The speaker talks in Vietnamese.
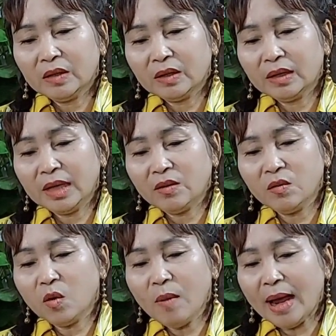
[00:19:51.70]
Còn việc
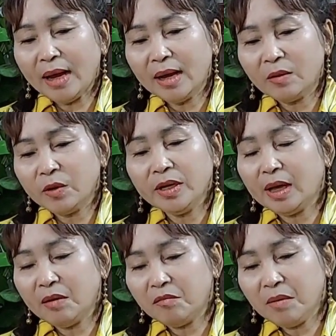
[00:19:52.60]
của cô Bảy là quy
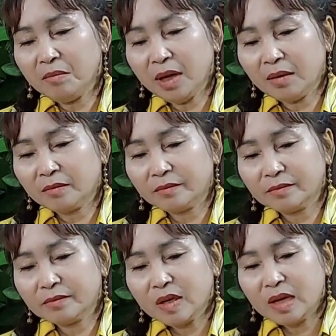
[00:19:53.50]
diệu lắm.
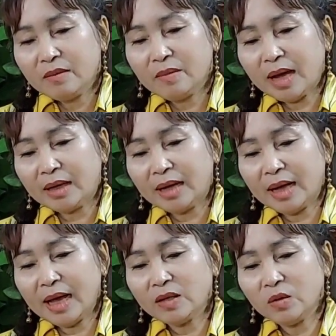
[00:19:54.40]
màn này
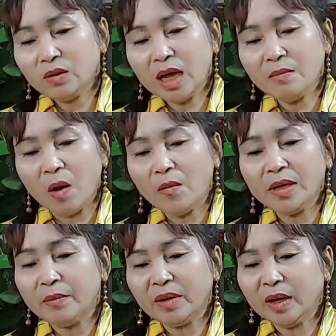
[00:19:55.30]
ai xuống thế mỗi
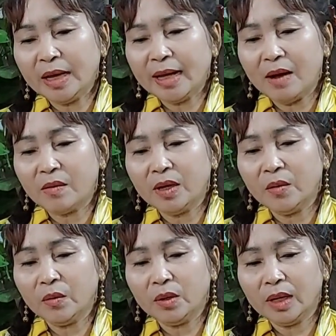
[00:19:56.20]
một nhiệm kỳ nào
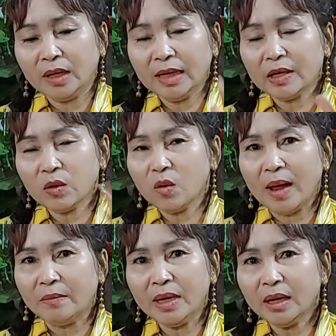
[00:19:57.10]
đều hiện ra cho cô
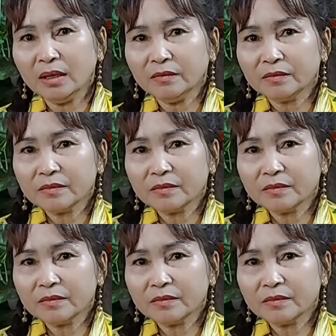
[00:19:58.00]
Bảy biết hết.